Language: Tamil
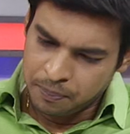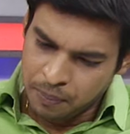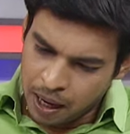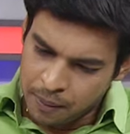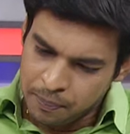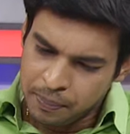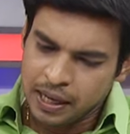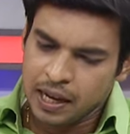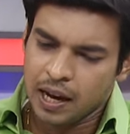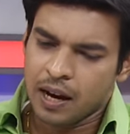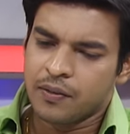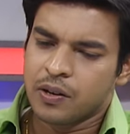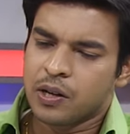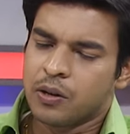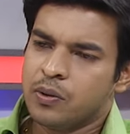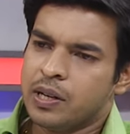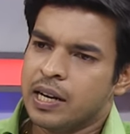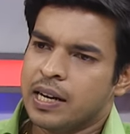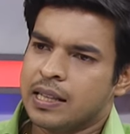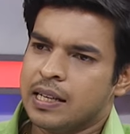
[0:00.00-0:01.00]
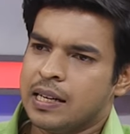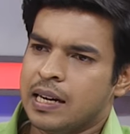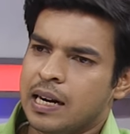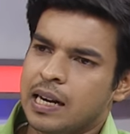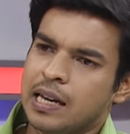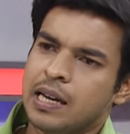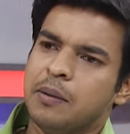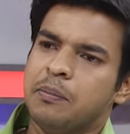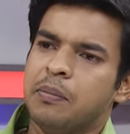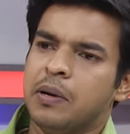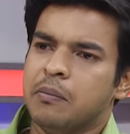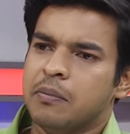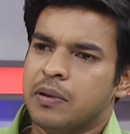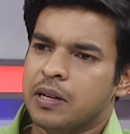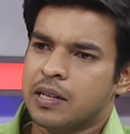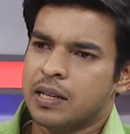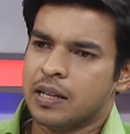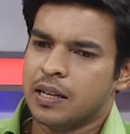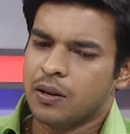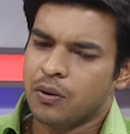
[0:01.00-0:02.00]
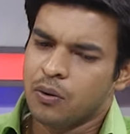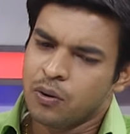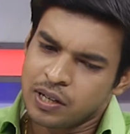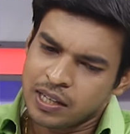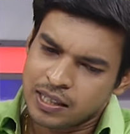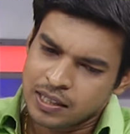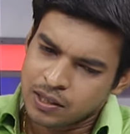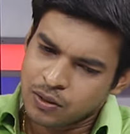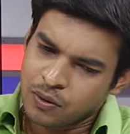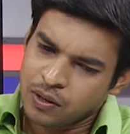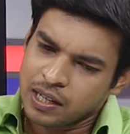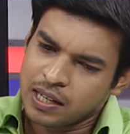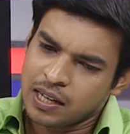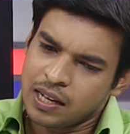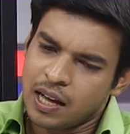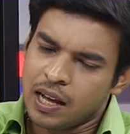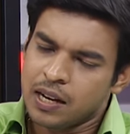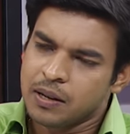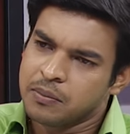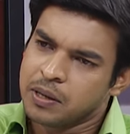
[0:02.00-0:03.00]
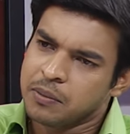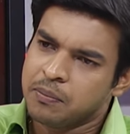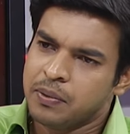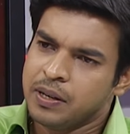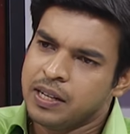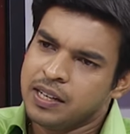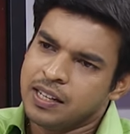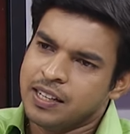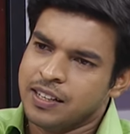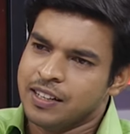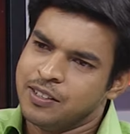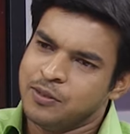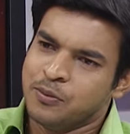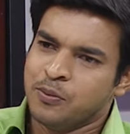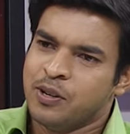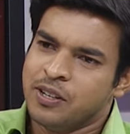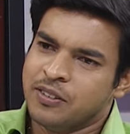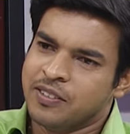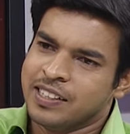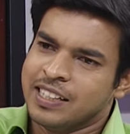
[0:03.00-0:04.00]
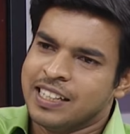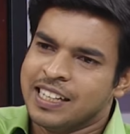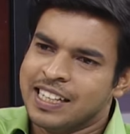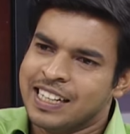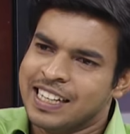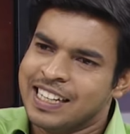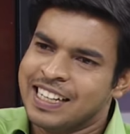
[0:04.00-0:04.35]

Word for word: பாப்பையா அவர்களுடைய அந்த நடையை பின்பற்றி உங்களுடைய அந்த தொடக்க காலம் இப்படி உள்ளே வந்தீங்க